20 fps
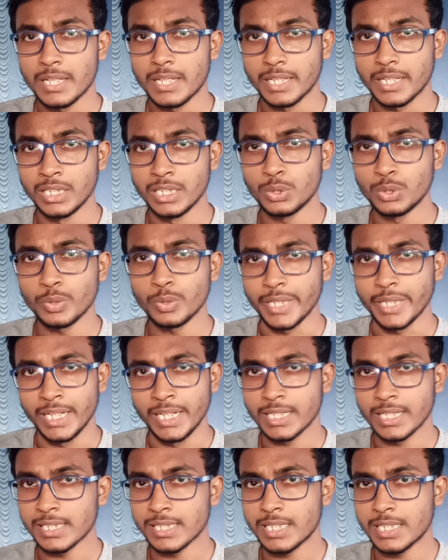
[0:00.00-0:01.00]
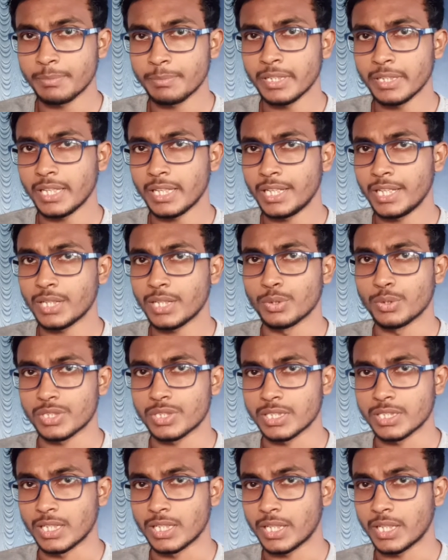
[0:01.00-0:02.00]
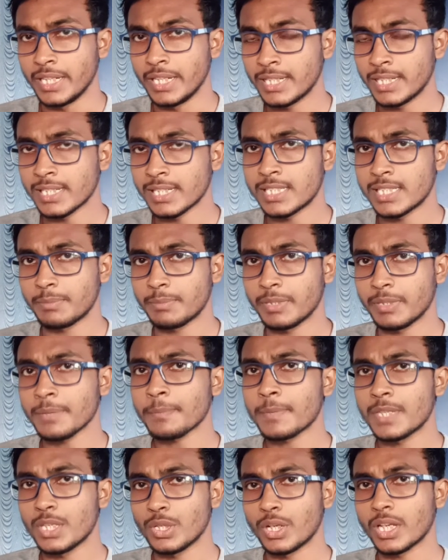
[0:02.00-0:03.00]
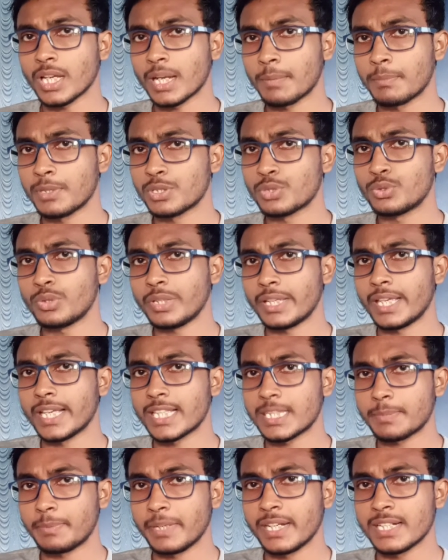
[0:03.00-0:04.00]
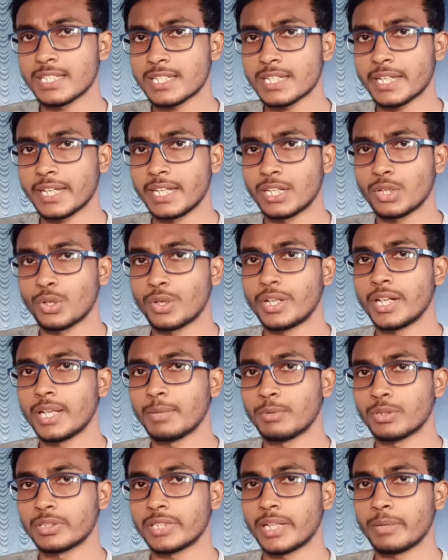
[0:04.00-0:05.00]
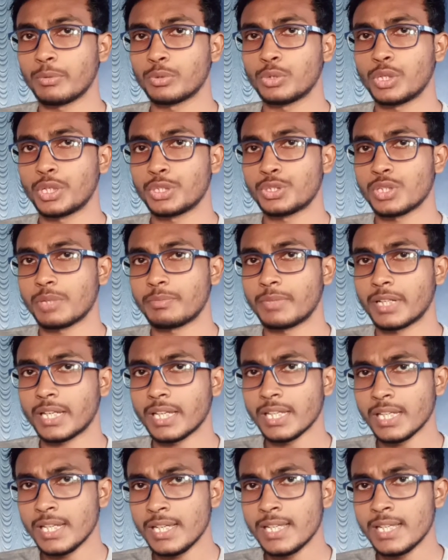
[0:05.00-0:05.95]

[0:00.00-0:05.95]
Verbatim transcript: কিন্তু ইন্টার্নশিপে এইটা হচ্ছে না ইন্টার্নশিপে কি হয় আপনি শুধু এক্সপিরিয়েন্সটা গেইন করেন এবং তার বদলে কিছু আপনাকে